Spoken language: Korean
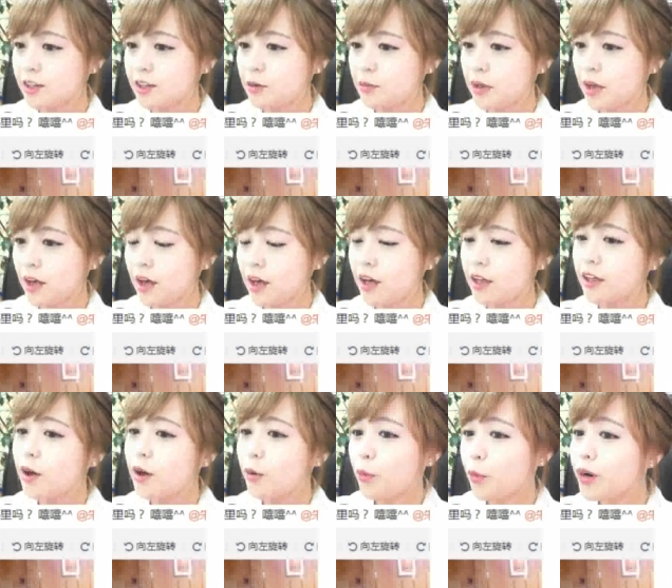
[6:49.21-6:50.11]

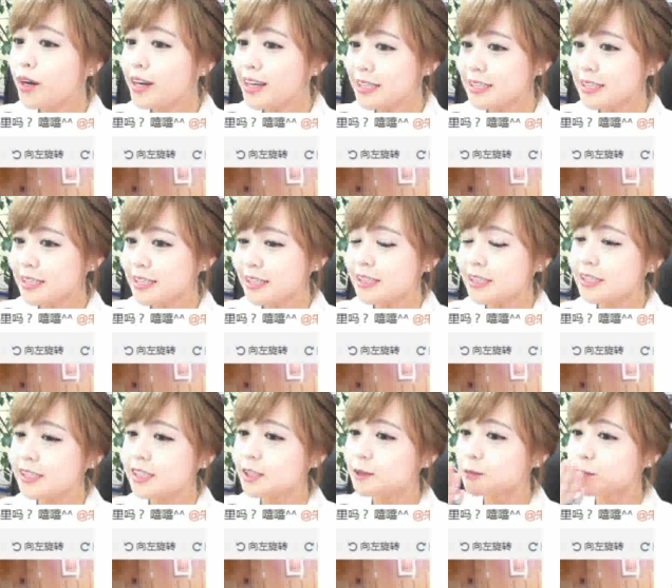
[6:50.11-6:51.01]
그러면 원래
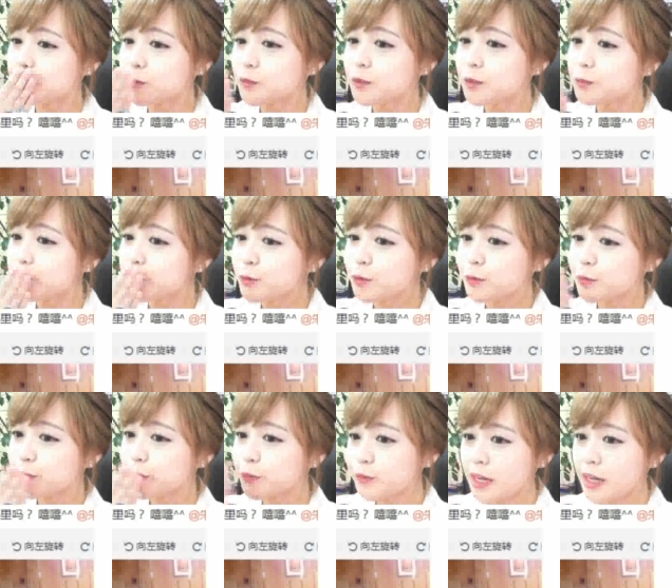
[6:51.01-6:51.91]
친은 응응응
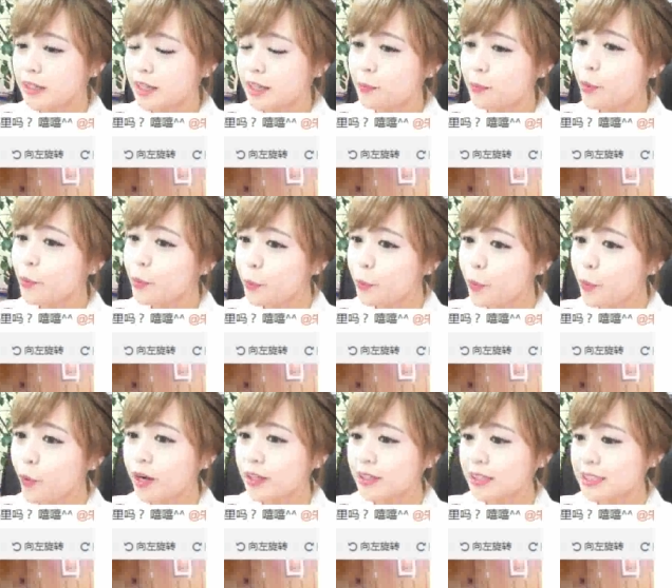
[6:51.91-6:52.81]
할때
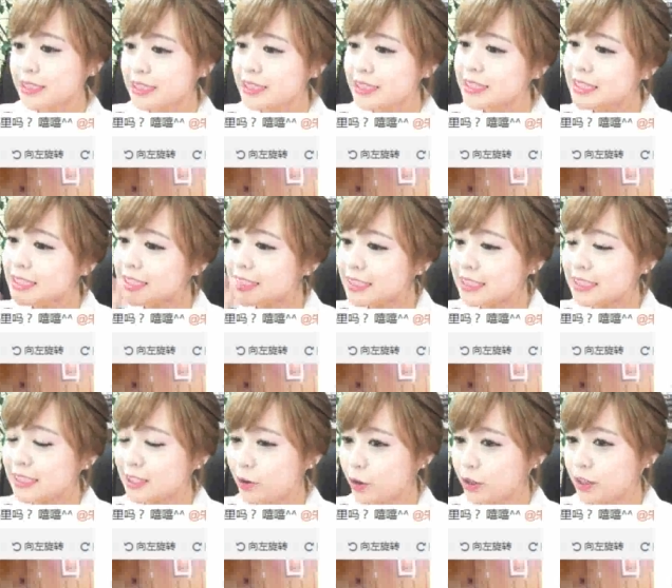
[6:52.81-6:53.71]
뽀뽀뽀 할 때
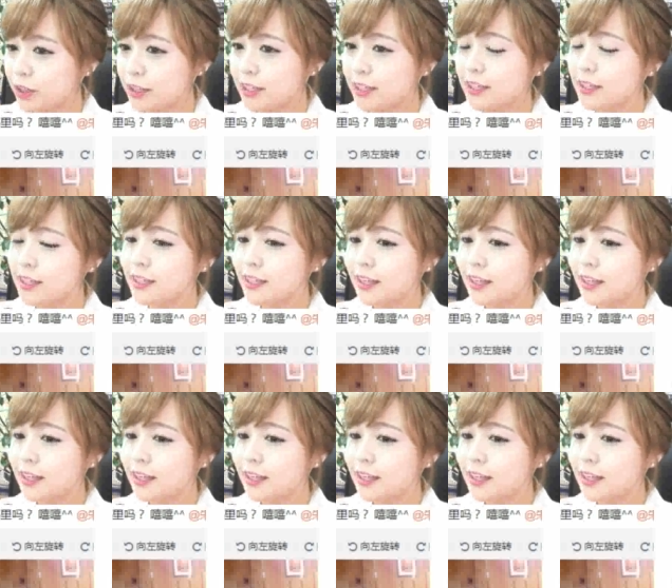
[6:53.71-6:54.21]
친친친이거든.